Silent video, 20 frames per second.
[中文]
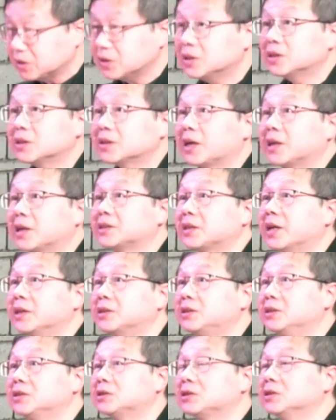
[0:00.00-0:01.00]
他在
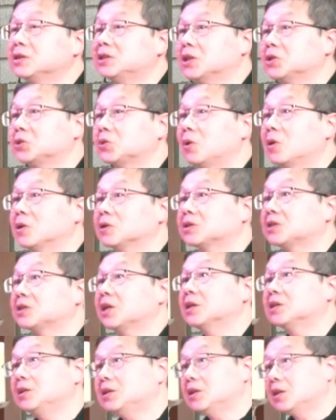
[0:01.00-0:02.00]
第四节说
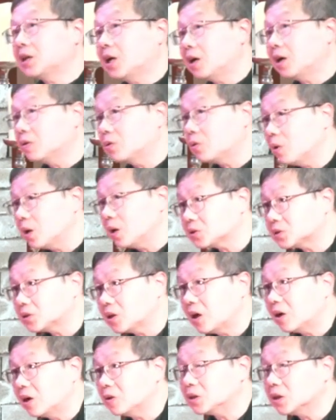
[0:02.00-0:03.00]
上帝看光是
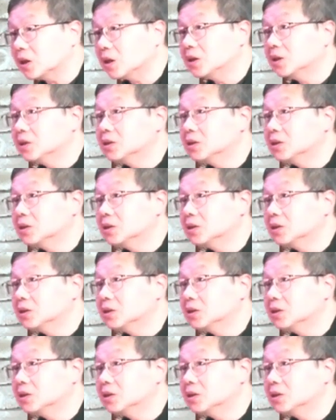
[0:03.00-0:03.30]
好的，